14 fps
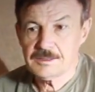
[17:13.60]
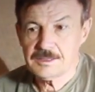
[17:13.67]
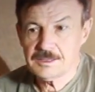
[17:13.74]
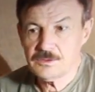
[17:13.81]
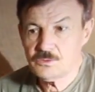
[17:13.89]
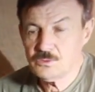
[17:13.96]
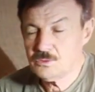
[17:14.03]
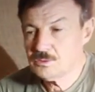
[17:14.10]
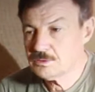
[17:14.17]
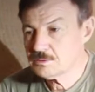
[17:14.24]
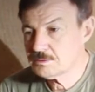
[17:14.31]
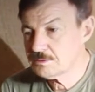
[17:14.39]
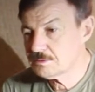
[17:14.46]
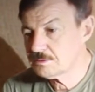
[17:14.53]

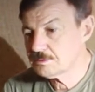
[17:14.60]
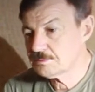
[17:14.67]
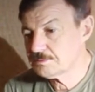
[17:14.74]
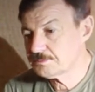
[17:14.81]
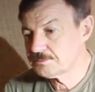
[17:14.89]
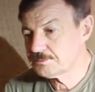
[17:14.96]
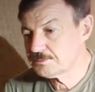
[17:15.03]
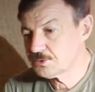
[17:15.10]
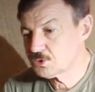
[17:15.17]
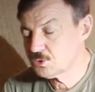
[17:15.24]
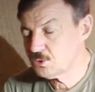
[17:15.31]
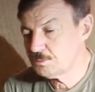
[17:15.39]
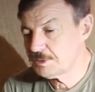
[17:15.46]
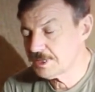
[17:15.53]
Ну,
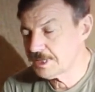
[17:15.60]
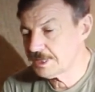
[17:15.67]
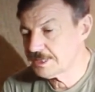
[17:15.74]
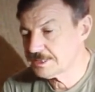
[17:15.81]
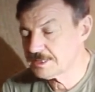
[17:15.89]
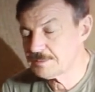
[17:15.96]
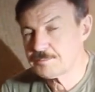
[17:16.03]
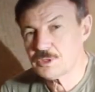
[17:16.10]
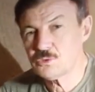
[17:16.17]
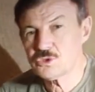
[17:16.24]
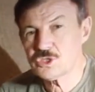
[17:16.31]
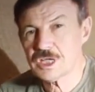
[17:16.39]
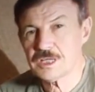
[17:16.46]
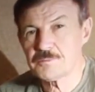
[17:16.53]
чтобы, как говорится,
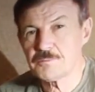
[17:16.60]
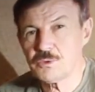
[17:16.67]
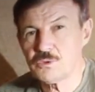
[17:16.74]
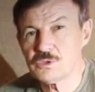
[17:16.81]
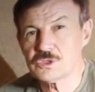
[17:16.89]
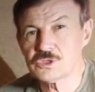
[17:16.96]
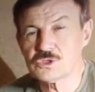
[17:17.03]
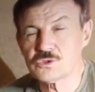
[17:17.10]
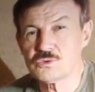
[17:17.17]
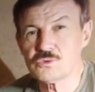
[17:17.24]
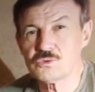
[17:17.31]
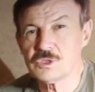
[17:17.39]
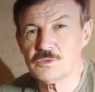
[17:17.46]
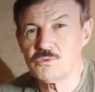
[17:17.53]
получать
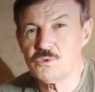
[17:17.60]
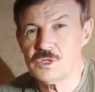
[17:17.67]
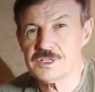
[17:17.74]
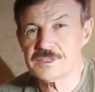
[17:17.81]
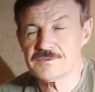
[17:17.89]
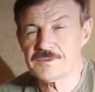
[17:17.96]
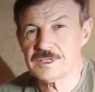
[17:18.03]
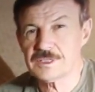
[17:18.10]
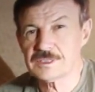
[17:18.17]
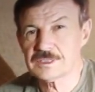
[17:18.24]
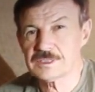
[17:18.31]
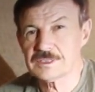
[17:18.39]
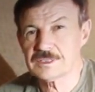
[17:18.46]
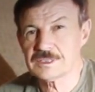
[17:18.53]
полностью
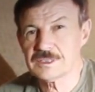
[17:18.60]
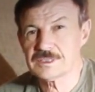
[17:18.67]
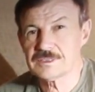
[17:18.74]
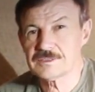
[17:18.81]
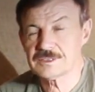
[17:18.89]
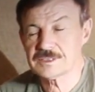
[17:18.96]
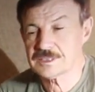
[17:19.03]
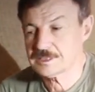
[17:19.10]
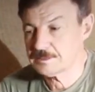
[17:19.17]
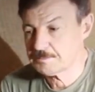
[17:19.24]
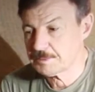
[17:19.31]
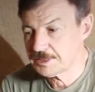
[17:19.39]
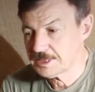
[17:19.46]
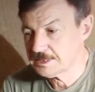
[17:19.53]
удовольствие, как говорится,
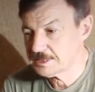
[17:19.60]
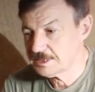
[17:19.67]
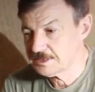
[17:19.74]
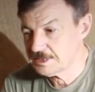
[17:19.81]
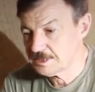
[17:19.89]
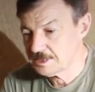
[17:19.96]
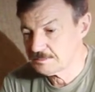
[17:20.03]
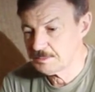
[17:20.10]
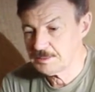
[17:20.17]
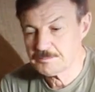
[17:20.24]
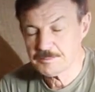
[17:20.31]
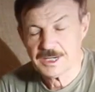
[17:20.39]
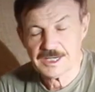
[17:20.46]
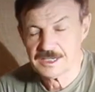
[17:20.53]
да, понятное дело,
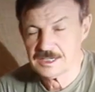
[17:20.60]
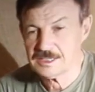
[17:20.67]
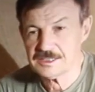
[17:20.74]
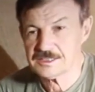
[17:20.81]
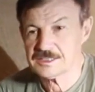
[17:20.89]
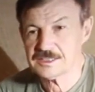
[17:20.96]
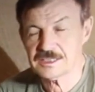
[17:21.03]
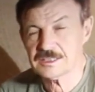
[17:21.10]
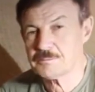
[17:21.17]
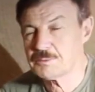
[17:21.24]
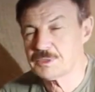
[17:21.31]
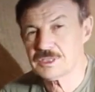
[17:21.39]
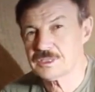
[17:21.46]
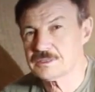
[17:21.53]
мы парились, это
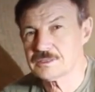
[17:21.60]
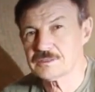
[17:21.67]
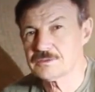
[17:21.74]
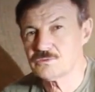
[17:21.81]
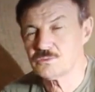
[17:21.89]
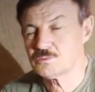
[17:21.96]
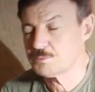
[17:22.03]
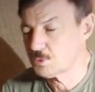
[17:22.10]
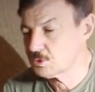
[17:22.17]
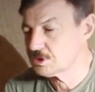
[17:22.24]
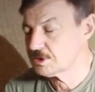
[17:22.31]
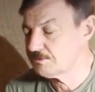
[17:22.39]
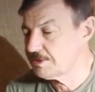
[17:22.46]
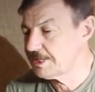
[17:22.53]
было ну,
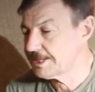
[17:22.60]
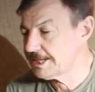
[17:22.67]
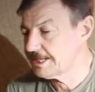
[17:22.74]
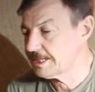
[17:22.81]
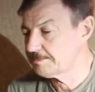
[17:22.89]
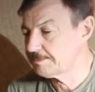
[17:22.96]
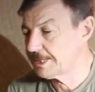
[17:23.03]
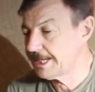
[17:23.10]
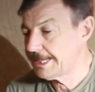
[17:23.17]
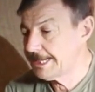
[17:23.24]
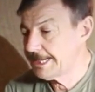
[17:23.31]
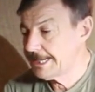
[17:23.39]
просто великолепно.